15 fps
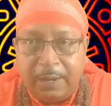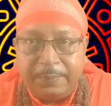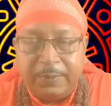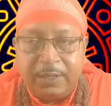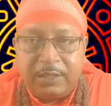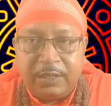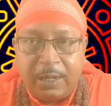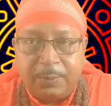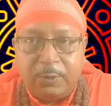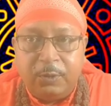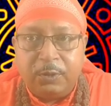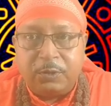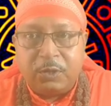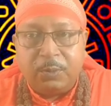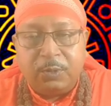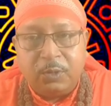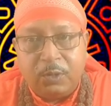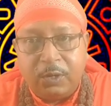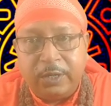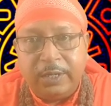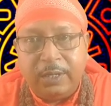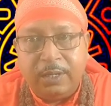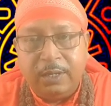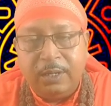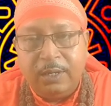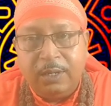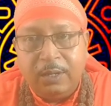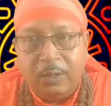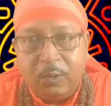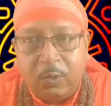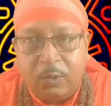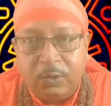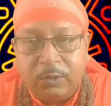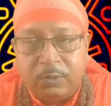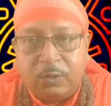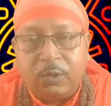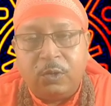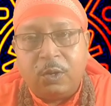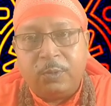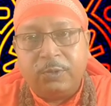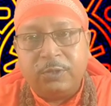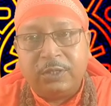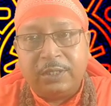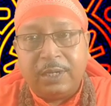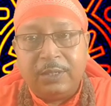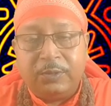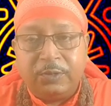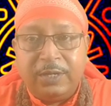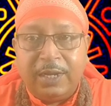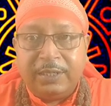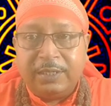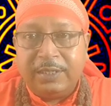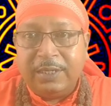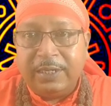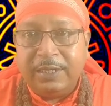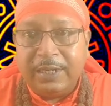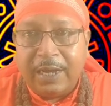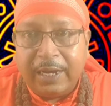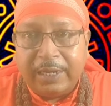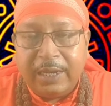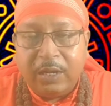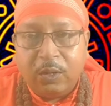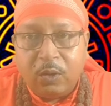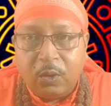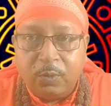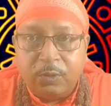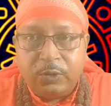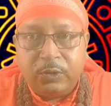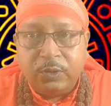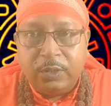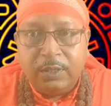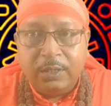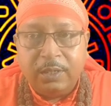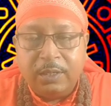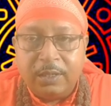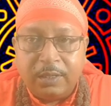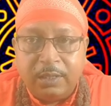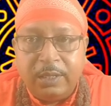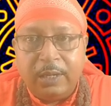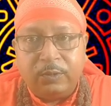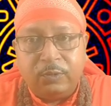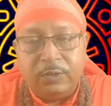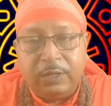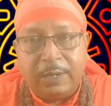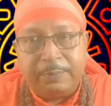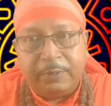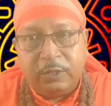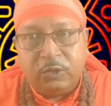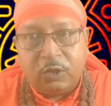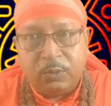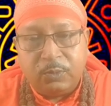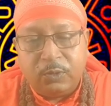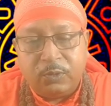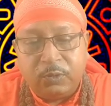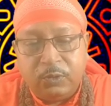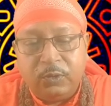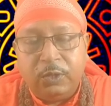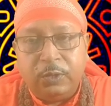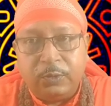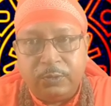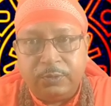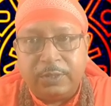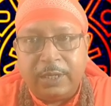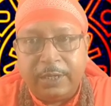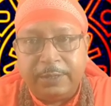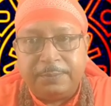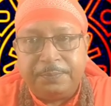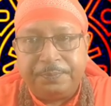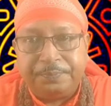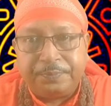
আপনার সাফল্যতম ঘরে কোন গ্রহ অবস্থান করে আছে সেটি আগে অবশ্যই দেখুন আপনার জন্মকুণ্ডলী অনুসারে